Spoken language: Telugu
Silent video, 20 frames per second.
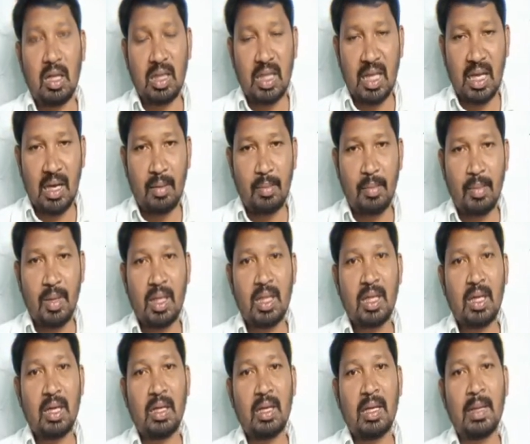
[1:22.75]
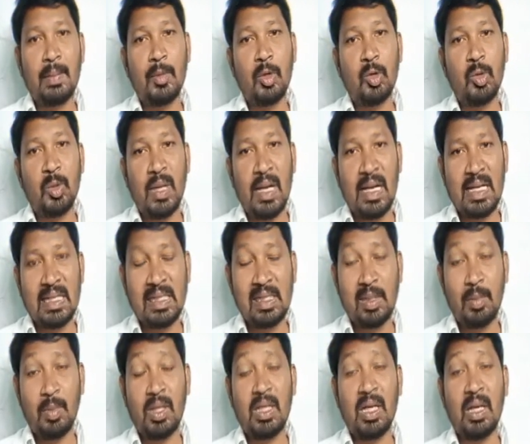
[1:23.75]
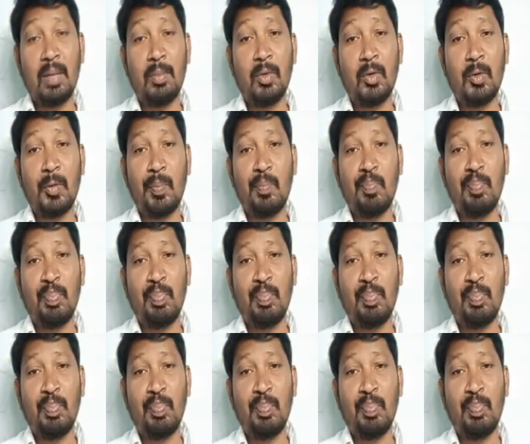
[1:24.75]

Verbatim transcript: ధనం మీద నమ్మకం ఆస్తి మీద నమ్మకం